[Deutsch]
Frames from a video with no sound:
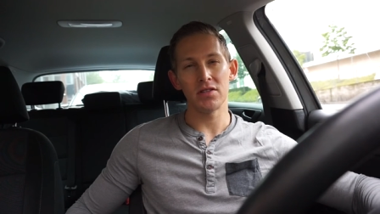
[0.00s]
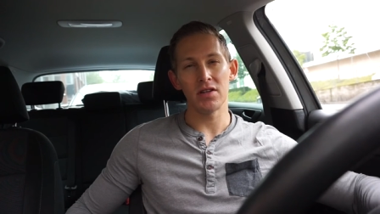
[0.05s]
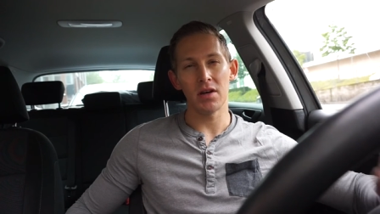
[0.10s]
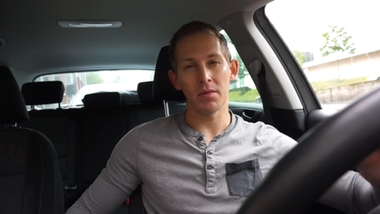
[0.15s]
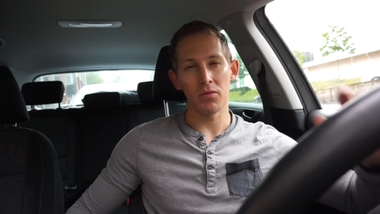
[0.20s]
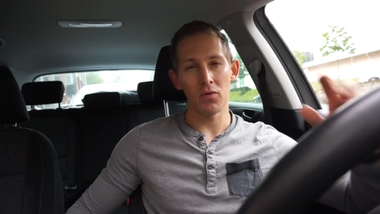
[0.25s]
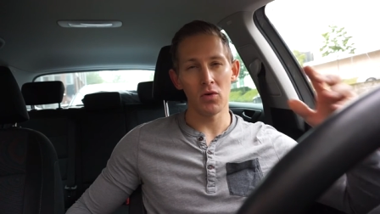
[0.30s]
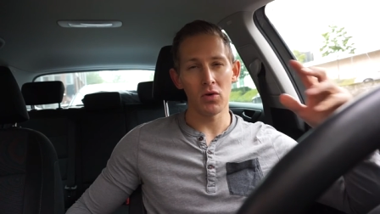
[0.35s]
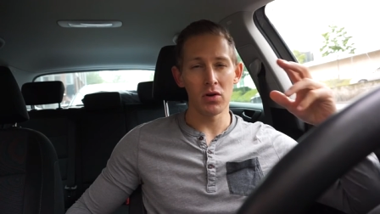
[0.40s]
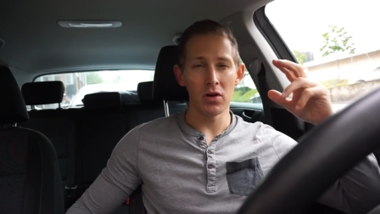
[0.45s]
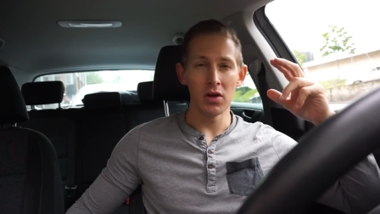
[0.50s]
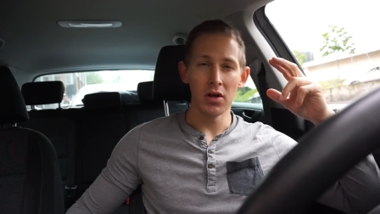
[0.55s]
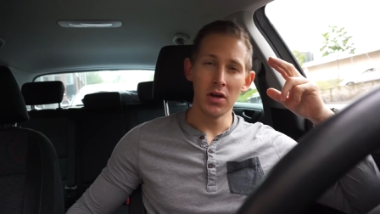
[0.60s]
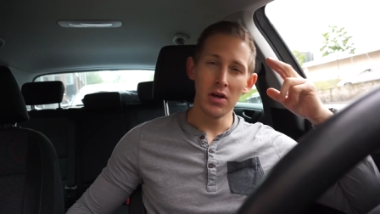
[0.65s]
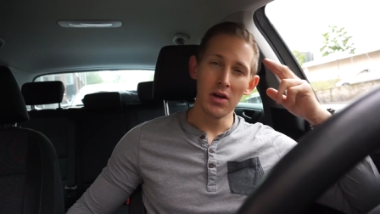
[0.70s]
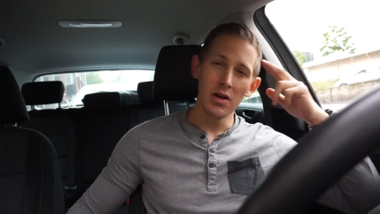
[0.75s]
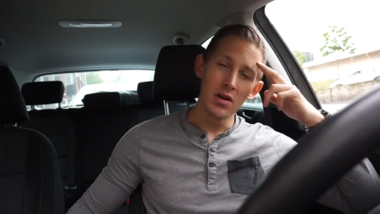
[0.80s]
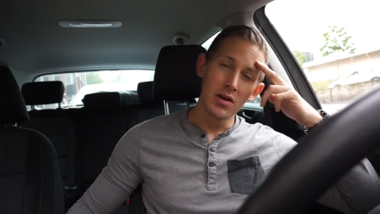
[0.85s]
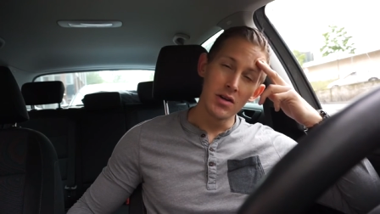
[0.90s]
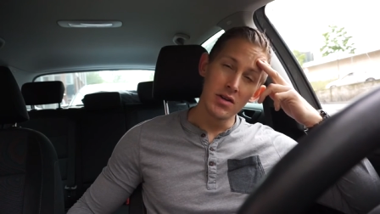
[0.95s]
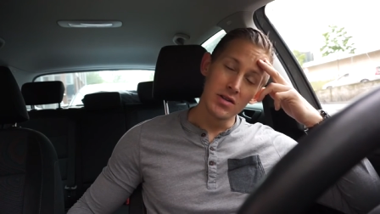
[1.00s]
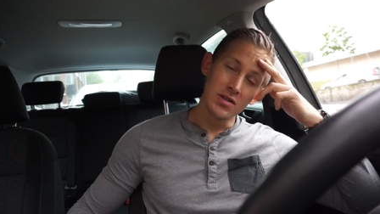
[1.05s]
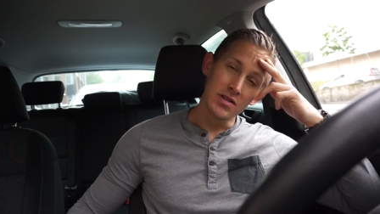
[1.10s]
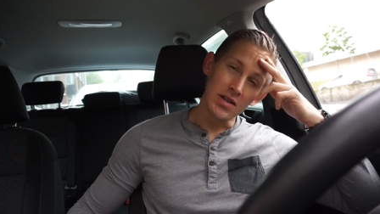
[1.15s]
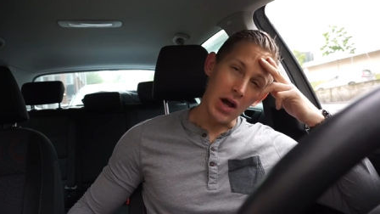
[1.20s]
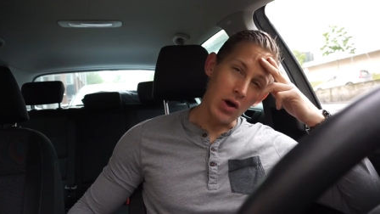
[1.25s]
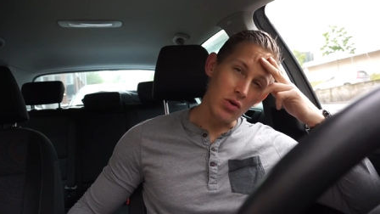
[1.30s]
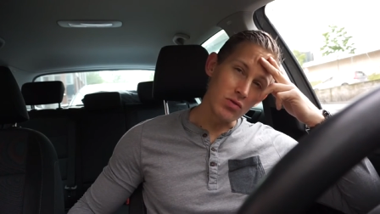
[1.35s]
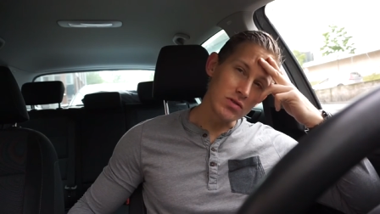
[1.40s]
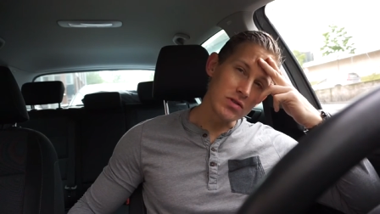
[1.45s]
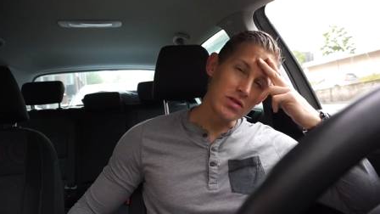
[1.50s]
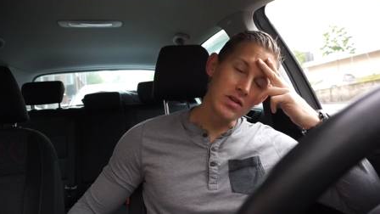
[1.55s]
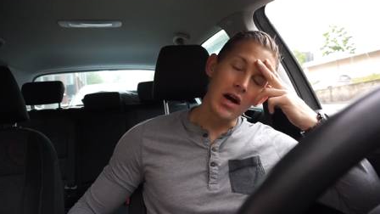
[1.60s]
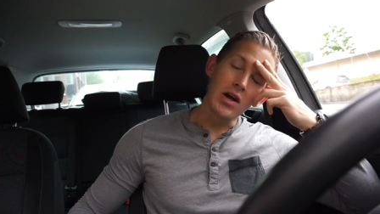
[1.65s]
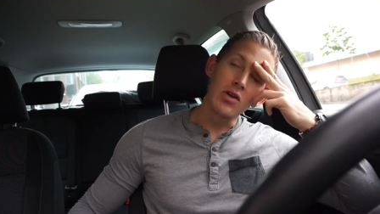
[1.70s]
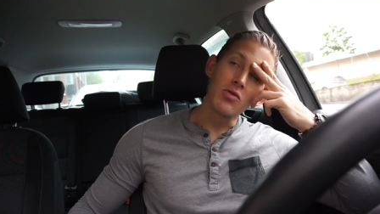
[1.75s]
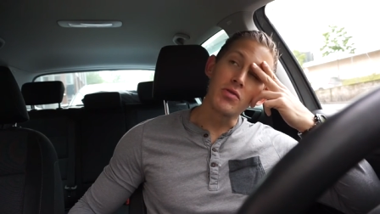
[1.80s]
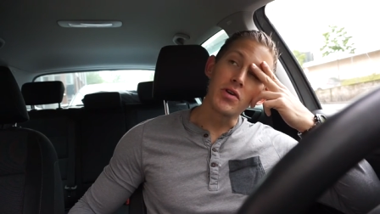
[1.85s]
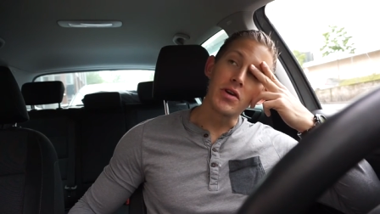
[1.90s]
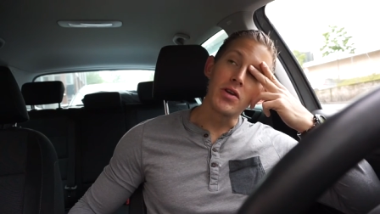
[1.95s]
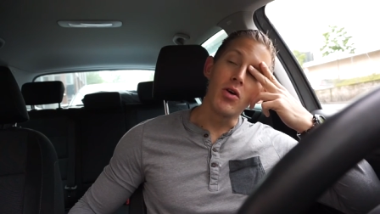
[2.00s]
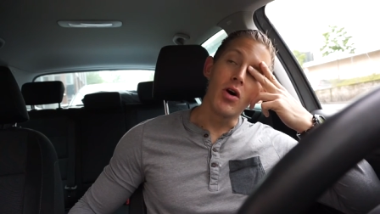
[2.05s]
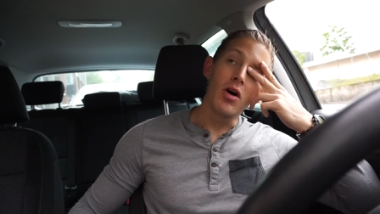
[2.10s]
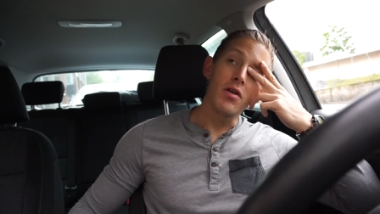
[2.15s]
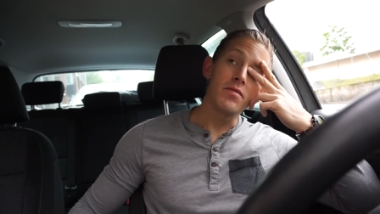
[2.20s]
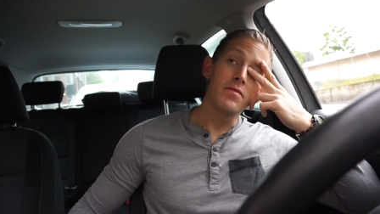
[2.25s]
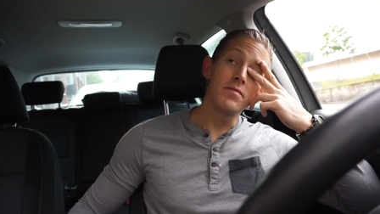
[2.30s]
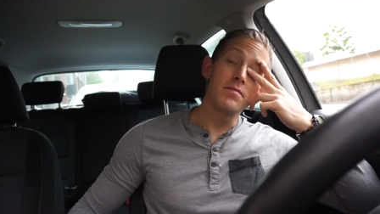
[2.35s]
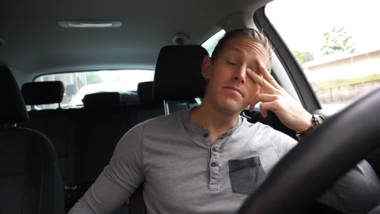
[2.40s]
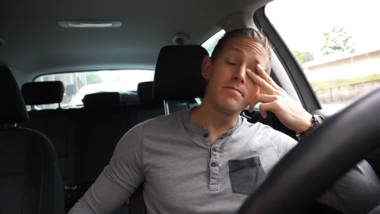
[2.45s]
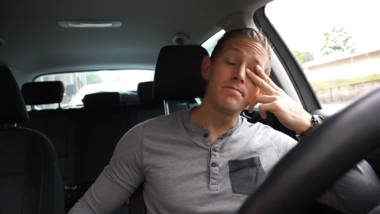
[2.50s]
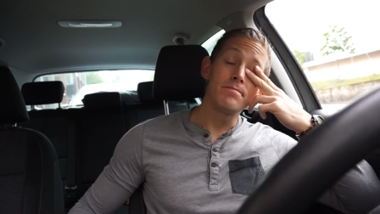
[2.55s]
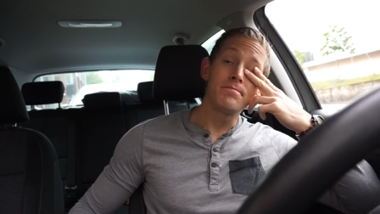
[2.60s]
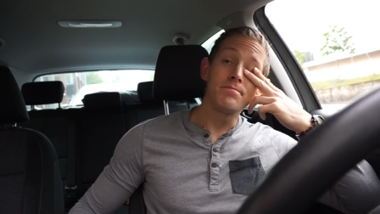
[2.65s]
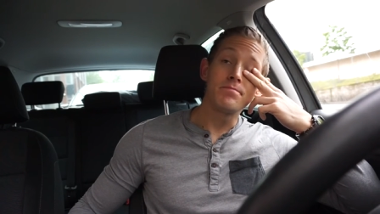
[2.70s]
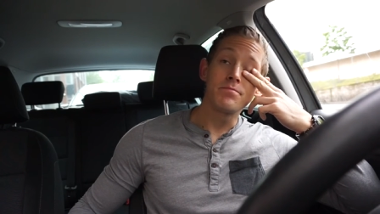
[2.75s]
Ich habe noch 1000 Kalorien offen.